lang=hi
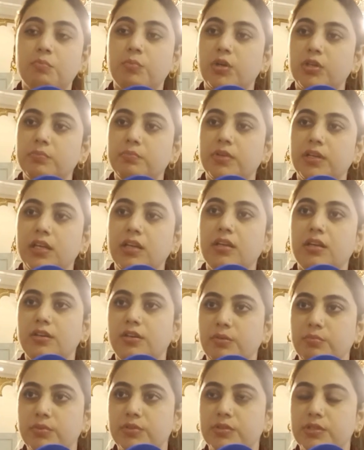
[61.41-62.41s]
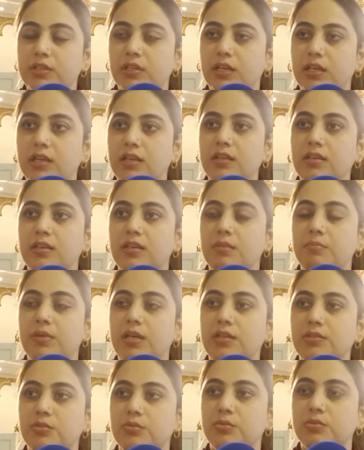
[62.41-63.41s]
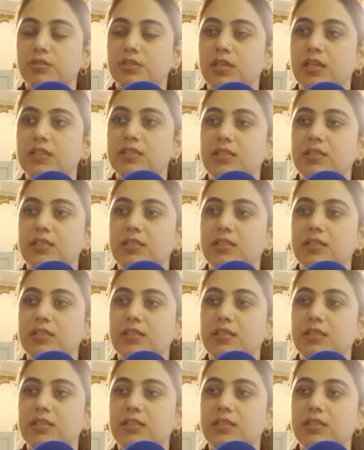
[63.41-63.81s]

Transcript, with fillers: बहुत बड़ी कंट्रीब्यूशन है नमाज रोज़ा